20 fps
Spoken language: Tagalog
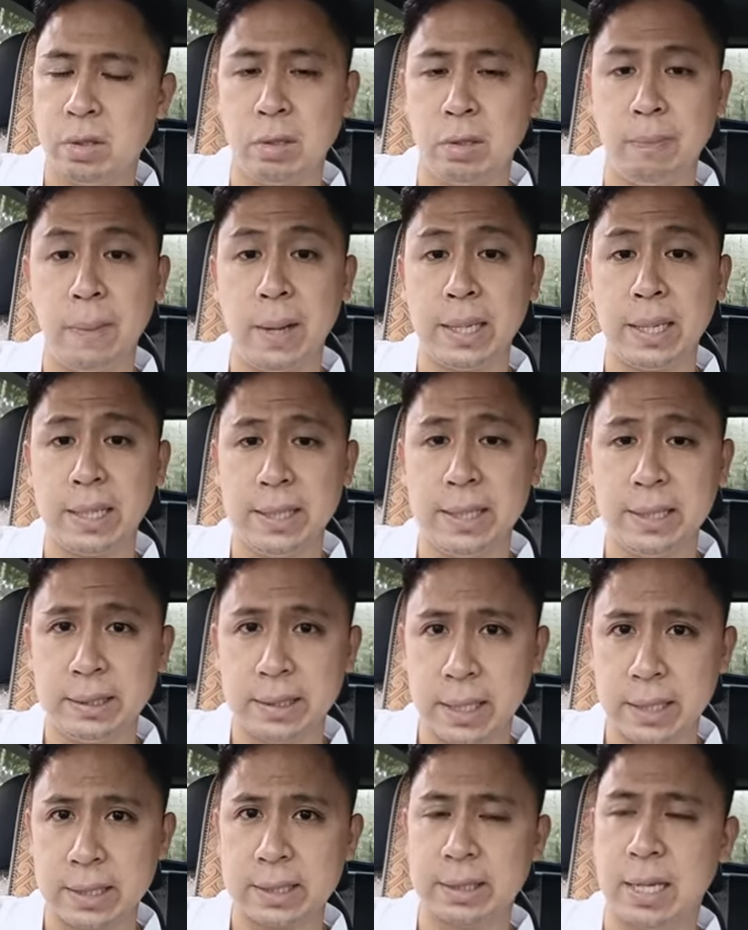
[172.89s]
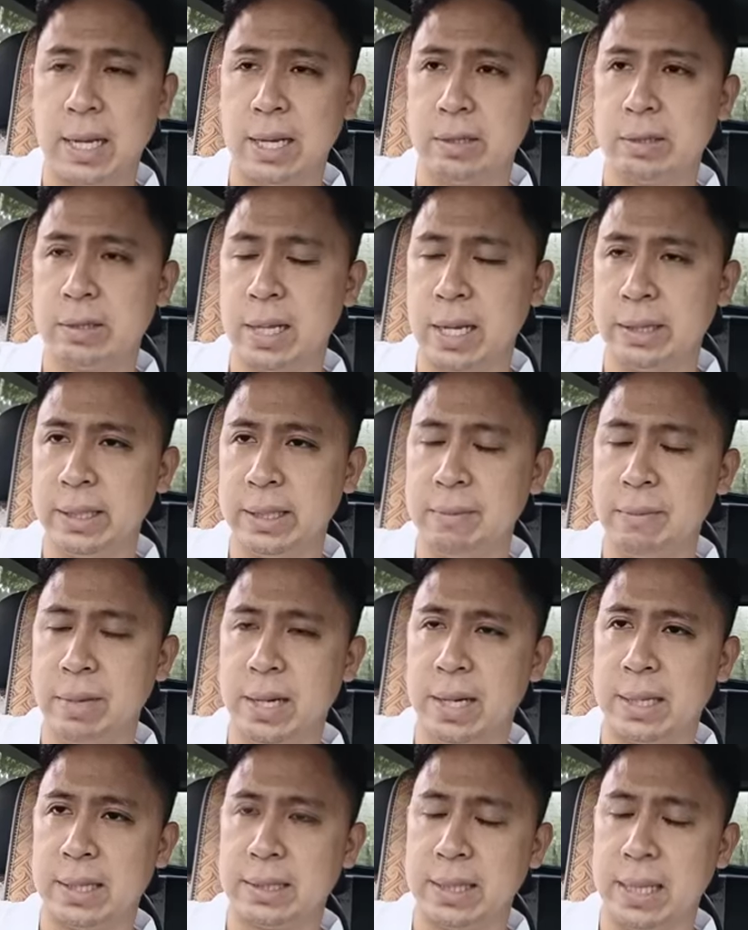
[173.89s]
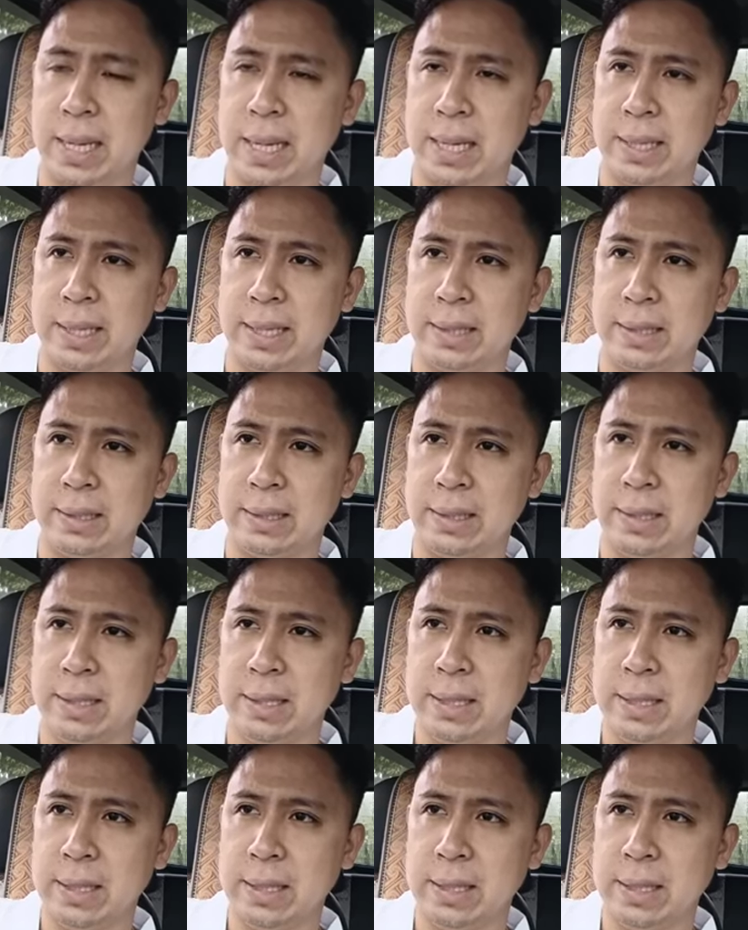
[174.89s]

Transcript: upang iligtas tayo sa ating mga kasalanan.